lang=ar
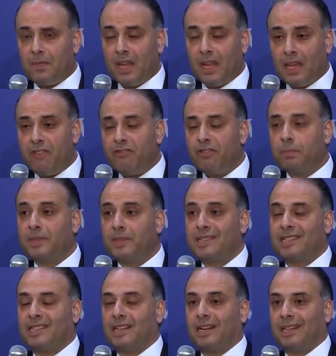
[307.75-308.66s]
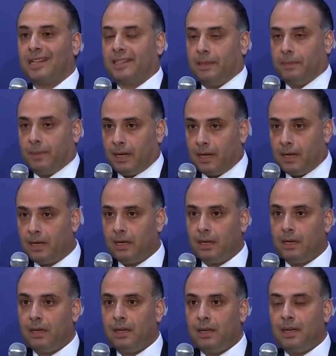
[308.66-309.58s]
كيف بتستقطبها
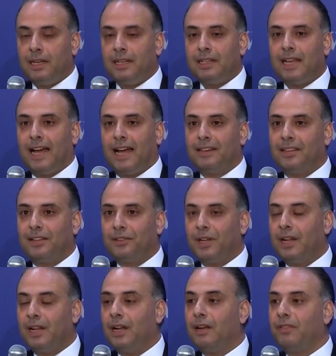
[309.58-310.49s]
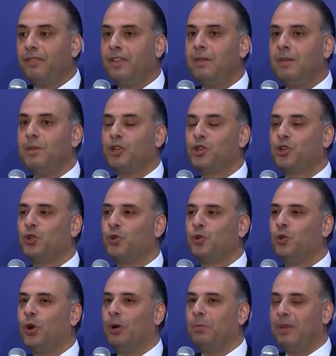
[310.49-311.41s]
حتى تقلها في
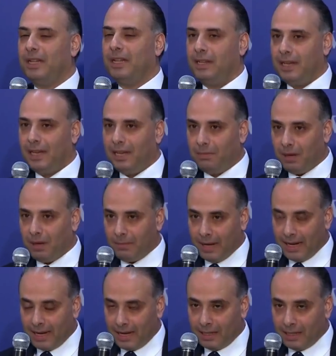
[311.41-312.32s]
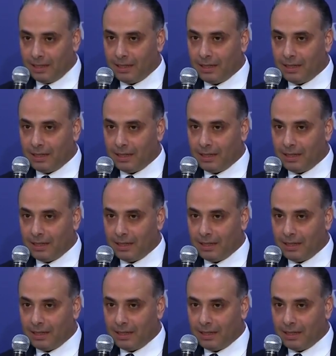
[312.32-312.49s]
مشروع بديل بالبلد